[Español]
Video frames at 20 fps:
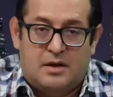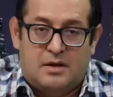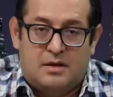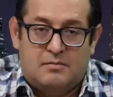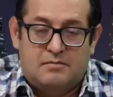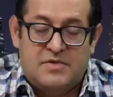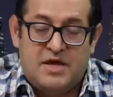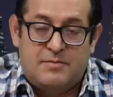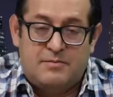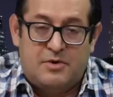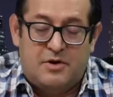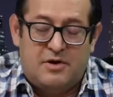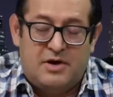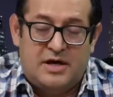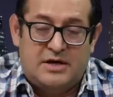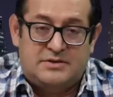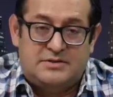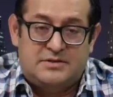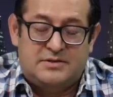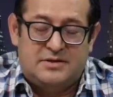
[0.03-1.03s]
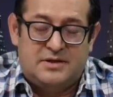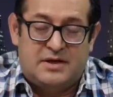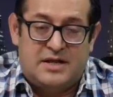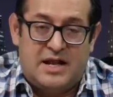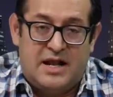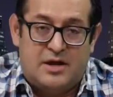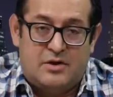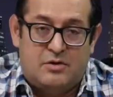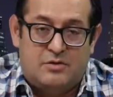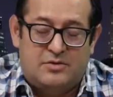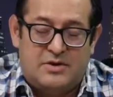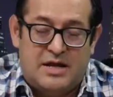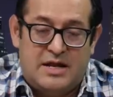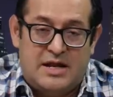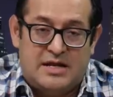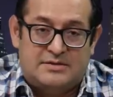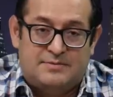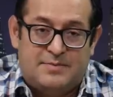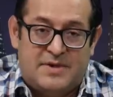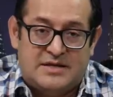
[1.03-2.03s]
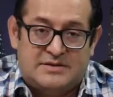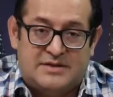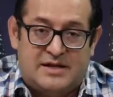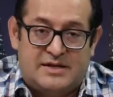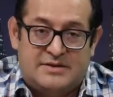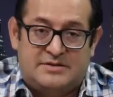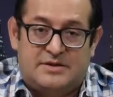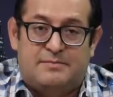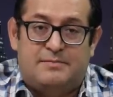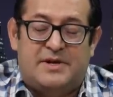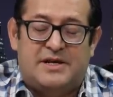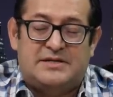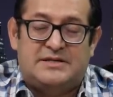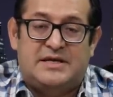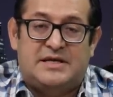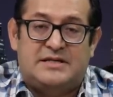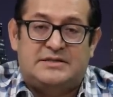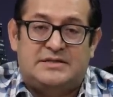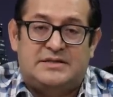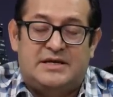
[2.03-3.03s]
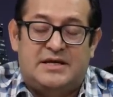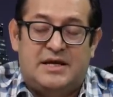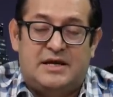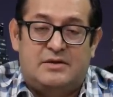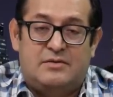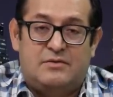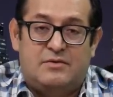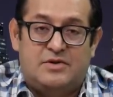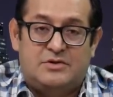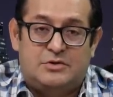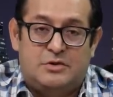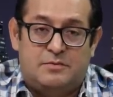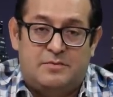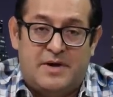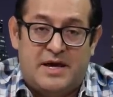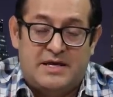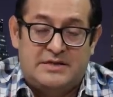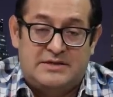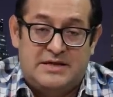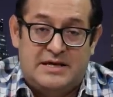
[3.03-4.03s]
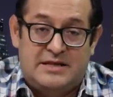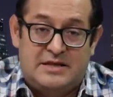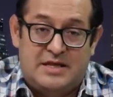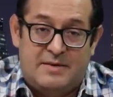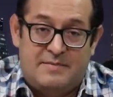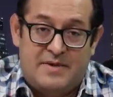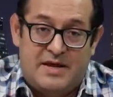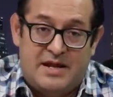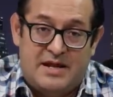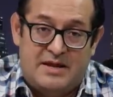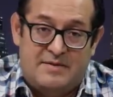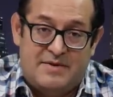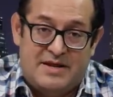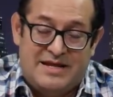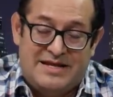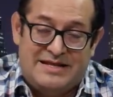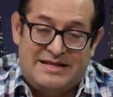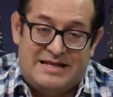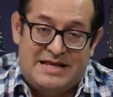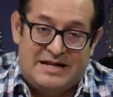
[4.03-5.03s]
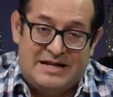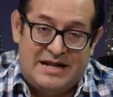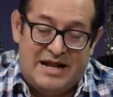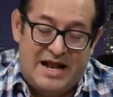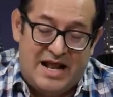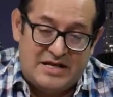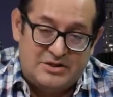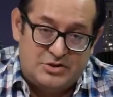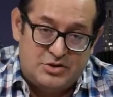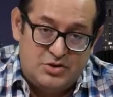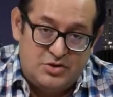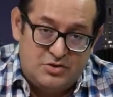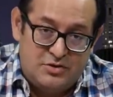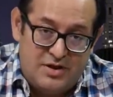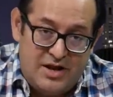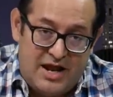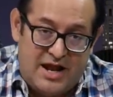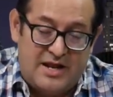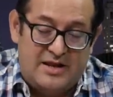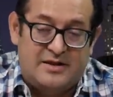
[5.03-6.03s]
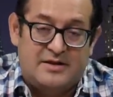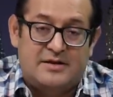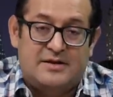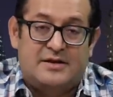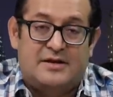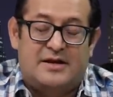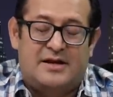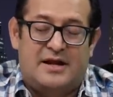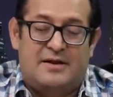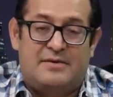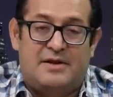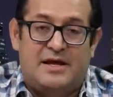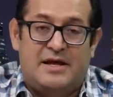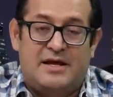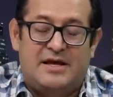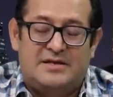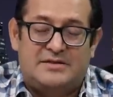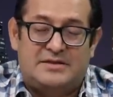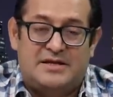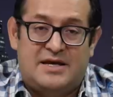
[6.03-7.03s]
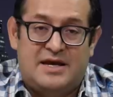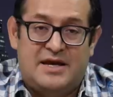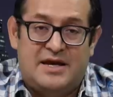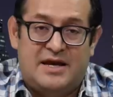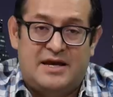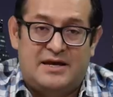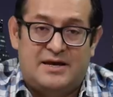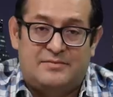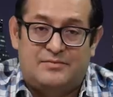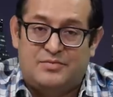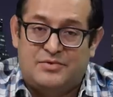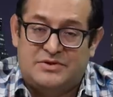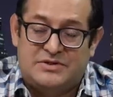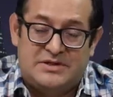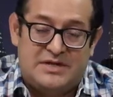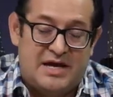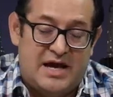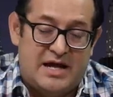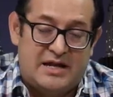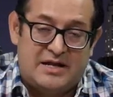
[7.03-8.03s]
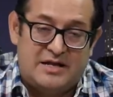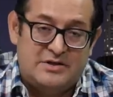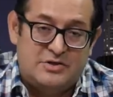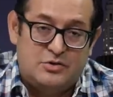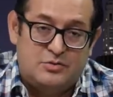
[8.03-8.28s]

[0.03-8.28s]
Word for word: Bimbo es, claro, una de las más grandes empresas en nuestro país y también a nivel internacional. La verdad es que, pues sí, han crecido